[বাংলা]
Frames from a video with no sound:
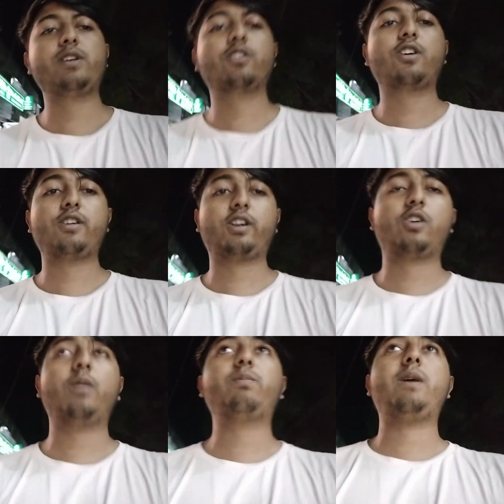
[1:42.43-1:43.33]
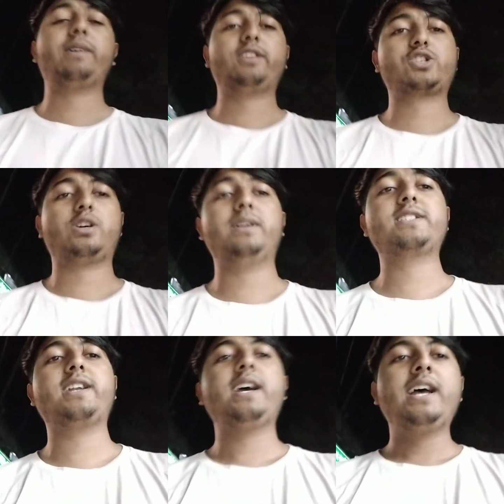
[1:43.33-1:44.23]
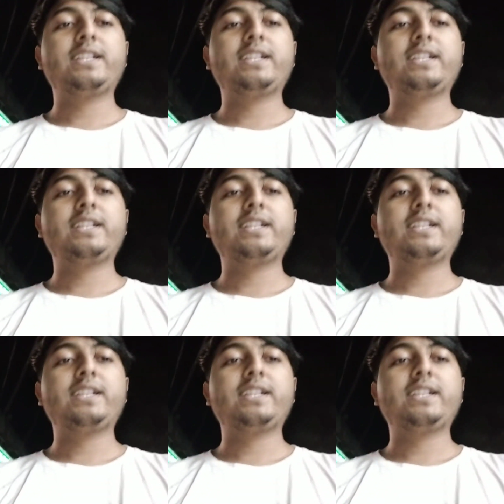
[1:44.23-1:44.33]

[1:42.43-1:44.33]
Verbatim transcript: বিভিন্ন ধরনের গল্প আমাদের সমাজের